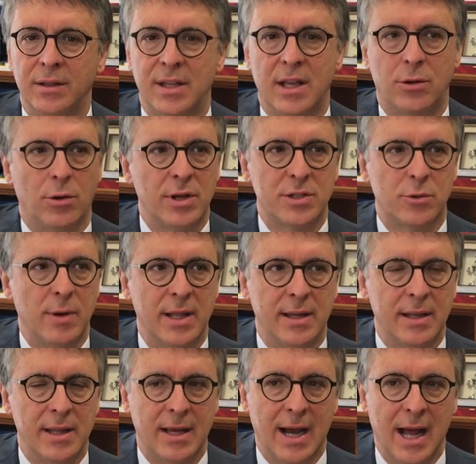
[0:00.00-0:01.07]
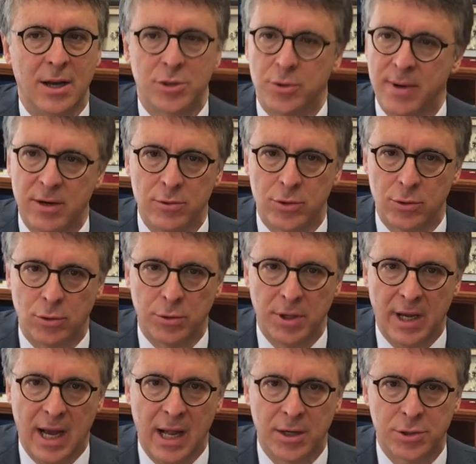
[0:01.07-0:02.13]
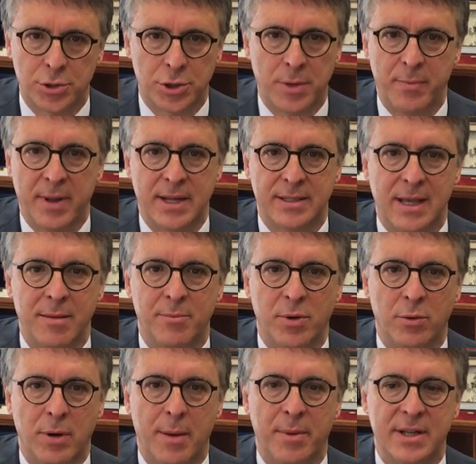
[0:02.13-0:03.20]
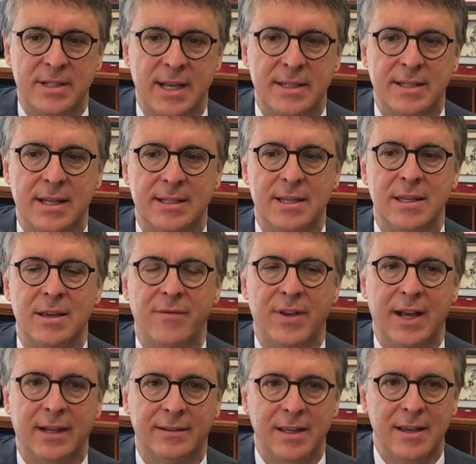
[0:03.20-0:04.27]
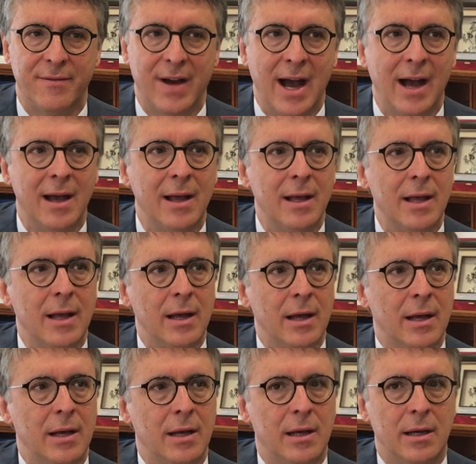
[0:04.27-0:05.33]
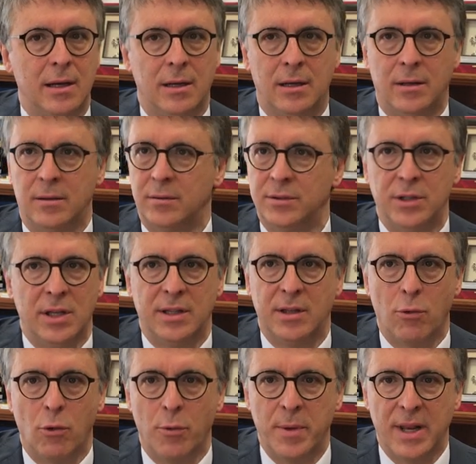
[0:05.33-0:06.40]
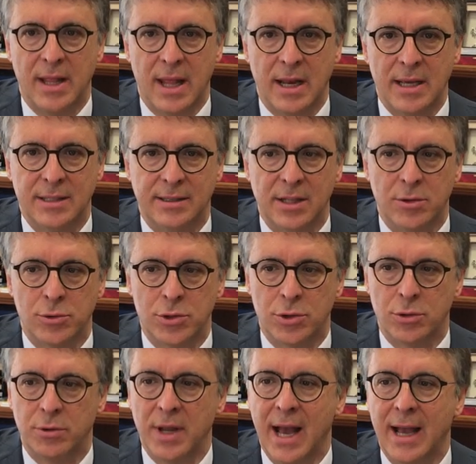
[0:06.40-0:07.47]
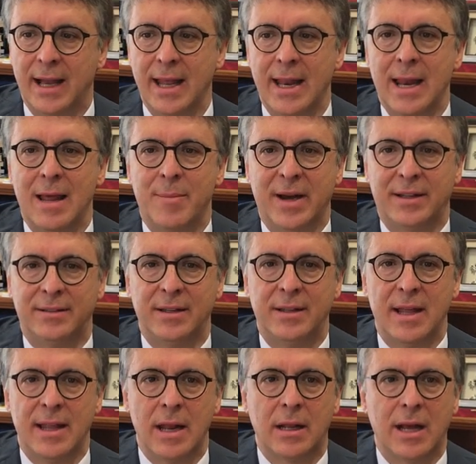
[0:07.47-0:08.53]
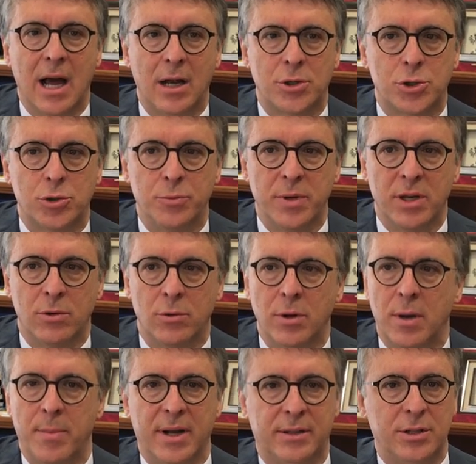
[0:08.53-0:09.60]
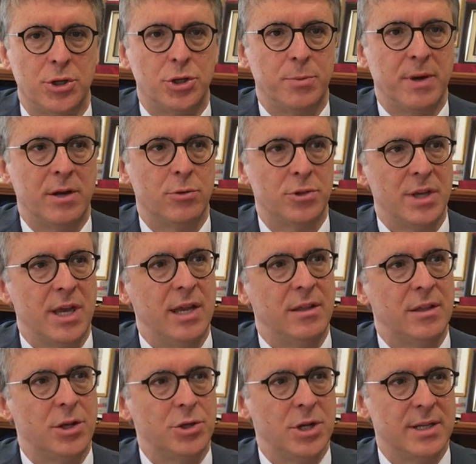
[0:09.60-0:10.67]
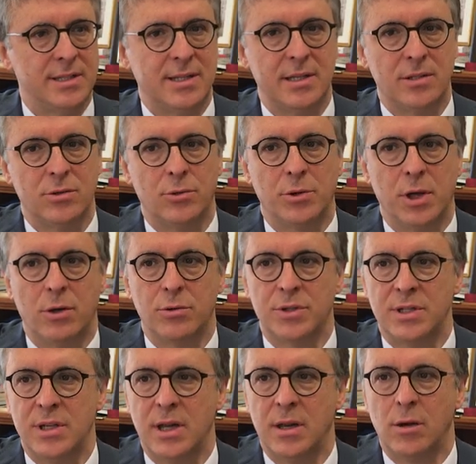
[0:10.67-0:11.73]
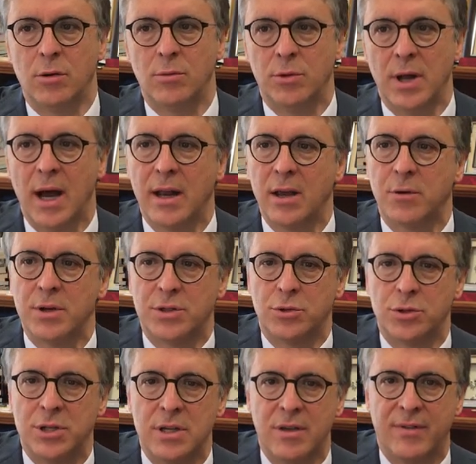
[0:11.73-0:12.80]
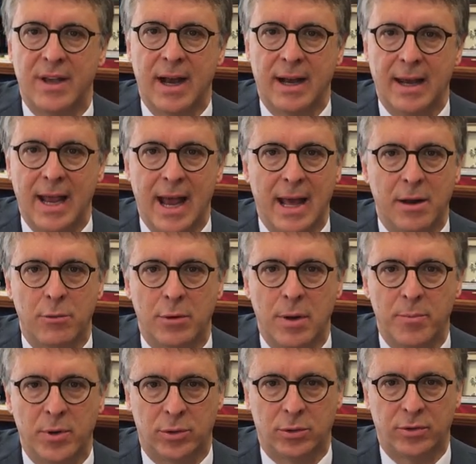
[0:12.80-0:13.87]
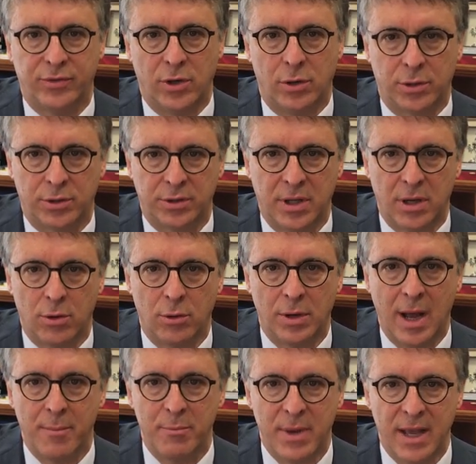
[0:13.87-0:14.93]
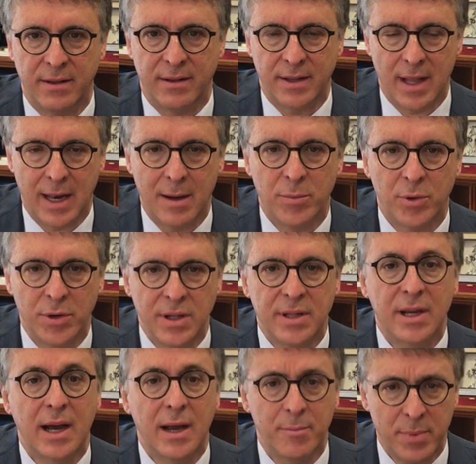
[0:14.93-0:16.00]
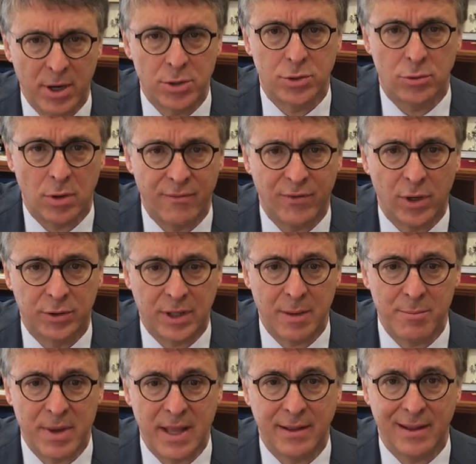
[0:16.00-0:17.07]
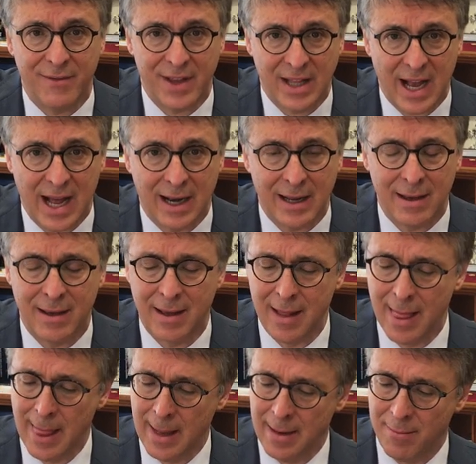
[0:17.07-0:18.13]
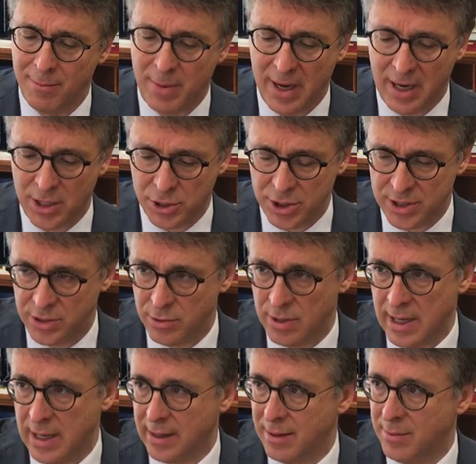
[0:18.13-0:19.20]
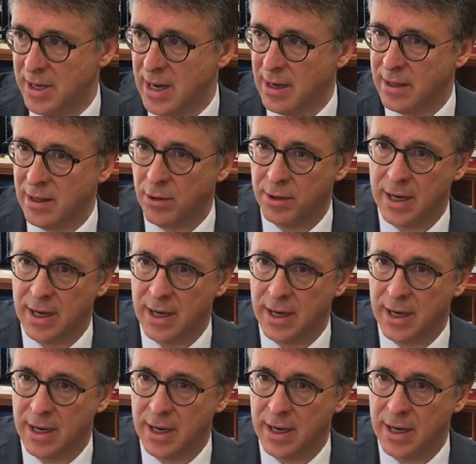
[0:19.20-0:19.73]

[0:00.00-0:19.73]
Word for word: dietro le squadre di calcio, ma non solo di calcio, c'è cioè, per esempio una presenza significativa eh, di, di, uomini delle istituzioni, anche nelle partite del calcio minore partecipano sindaci, assessori, consiglieri comunali e questo significa creare un rapporto forte con ambienti della politica, che però sono a volte ambienti vitali per la gestione della criminalità